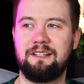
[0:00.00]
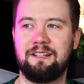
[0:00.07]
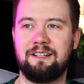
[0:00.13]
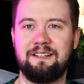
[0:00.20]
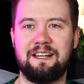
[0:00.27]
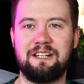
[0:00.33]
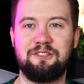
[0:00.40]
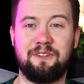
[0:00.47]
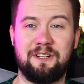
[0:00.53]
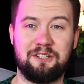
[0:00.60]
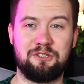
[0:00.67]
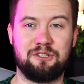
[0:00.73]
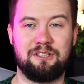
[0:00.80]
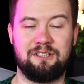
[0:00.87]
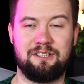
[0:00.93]

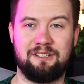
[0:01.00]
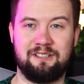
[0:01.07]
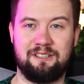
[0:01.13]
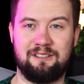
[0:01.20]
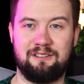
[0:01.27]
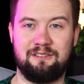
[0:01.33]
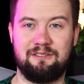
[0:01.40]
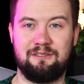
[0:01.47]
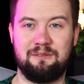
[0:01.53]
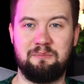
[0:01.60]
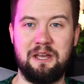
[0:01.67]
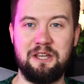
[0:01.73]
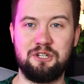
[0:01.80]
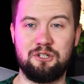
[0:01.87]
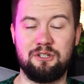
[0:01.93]
najtwardszych
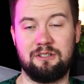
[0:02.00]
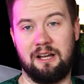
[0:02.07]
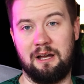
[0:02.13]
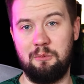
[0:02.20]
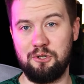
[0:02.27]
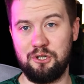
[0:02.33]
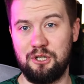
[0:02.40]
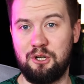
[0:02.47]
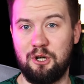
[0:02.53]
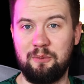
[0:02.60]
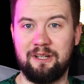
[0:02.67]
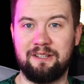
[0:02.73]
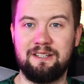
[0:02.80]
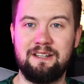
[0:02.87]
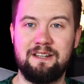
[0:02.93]
mężczyzn, a może i
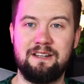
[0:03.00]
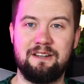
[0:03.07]
kobiet